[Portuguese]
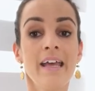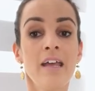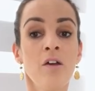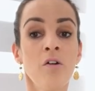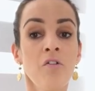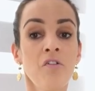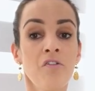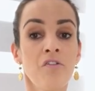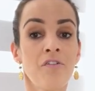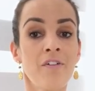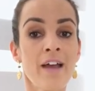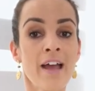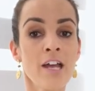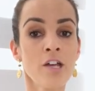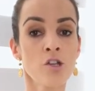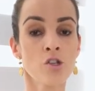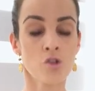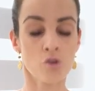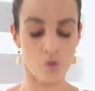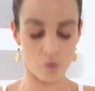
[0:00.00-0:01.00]
eu
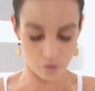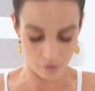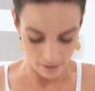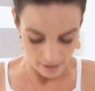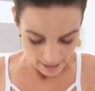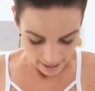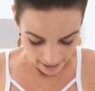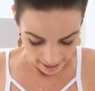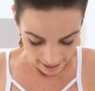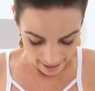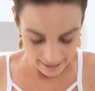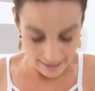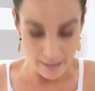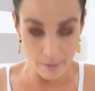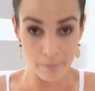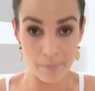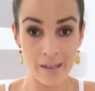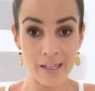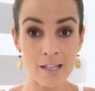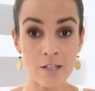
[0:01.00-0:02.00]
fecho as
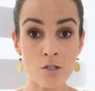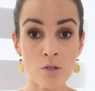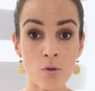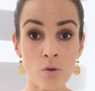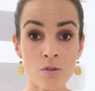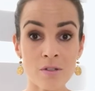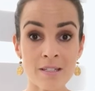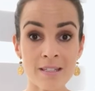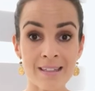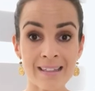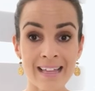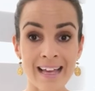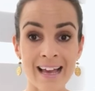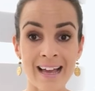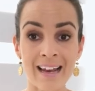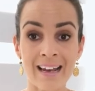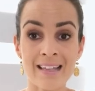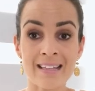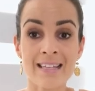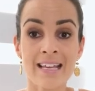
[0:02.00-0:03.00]
minhas
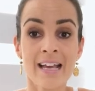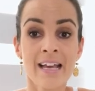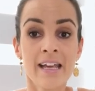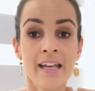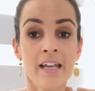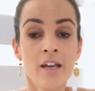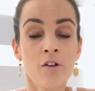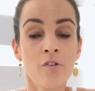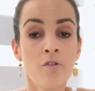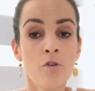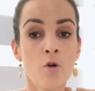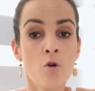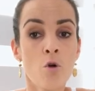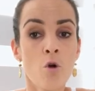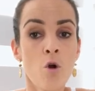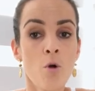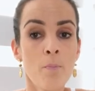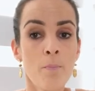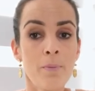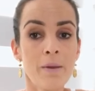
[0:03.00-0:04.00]
costelas. Eu vou
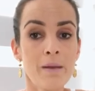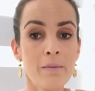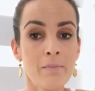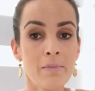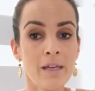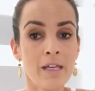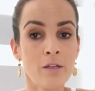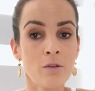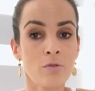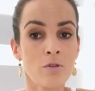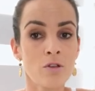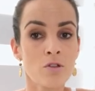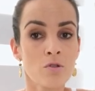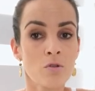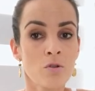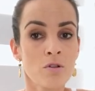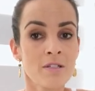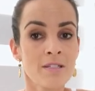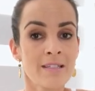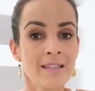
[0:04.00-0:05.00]
comprimindo as
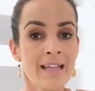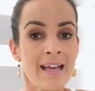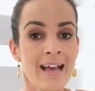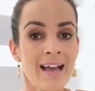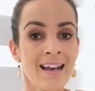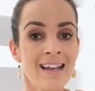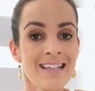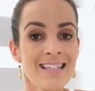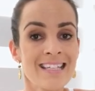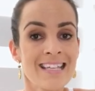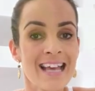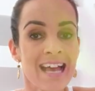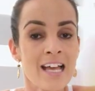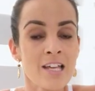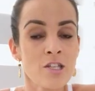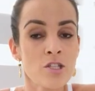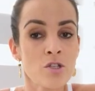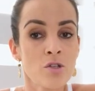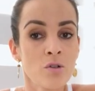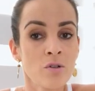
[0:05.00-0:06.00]
costelas e
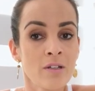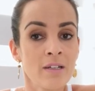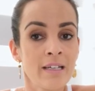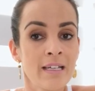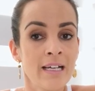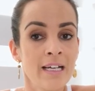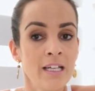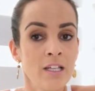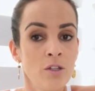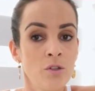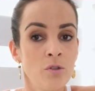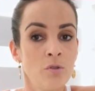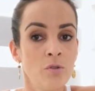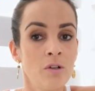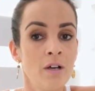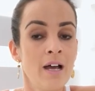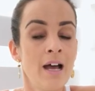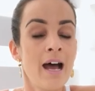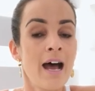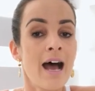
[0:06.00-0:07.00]

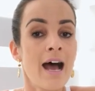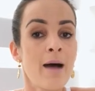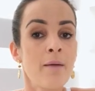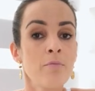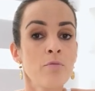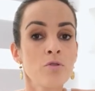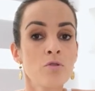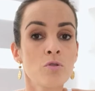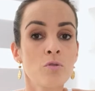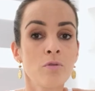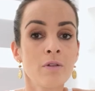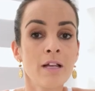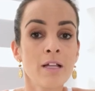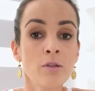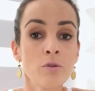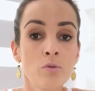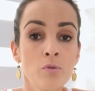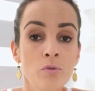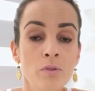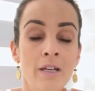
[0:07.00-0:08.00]
acionando a
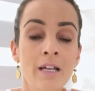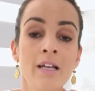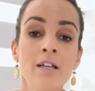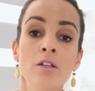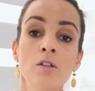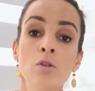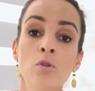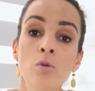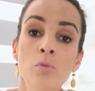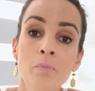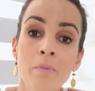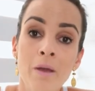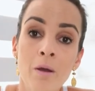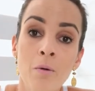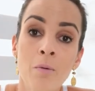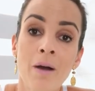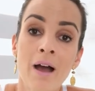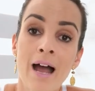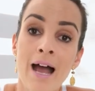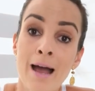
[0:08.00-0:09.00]
musculatura do
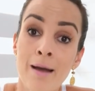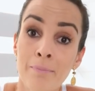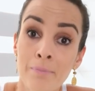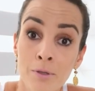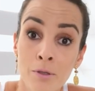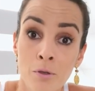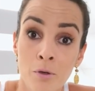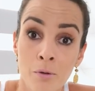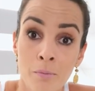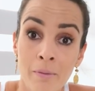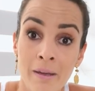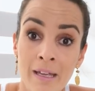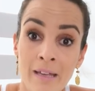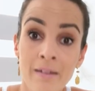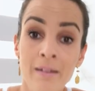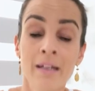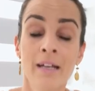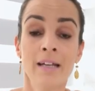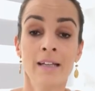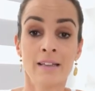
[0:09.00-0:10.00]
meu abdômen.
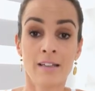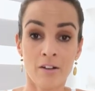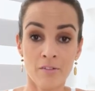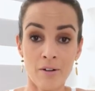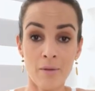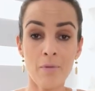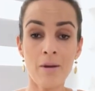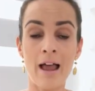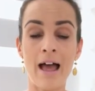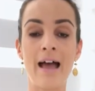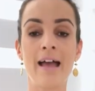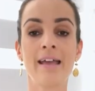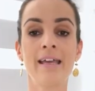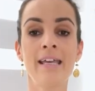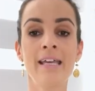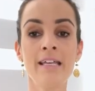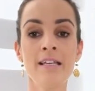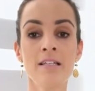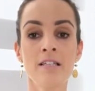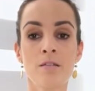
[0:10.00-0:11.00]
Então vamos lá.
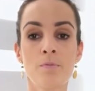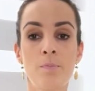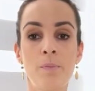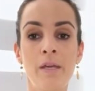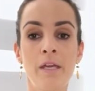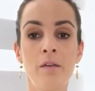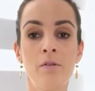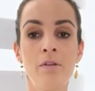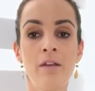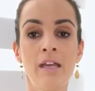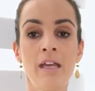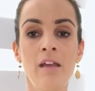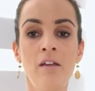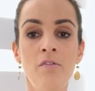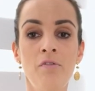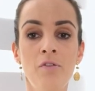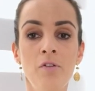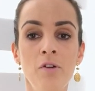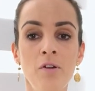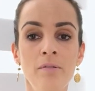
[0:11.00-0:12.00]
Inspiro e
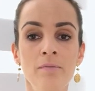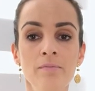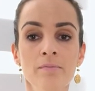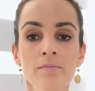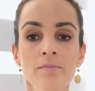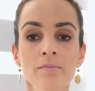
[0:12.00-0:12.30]
inflo.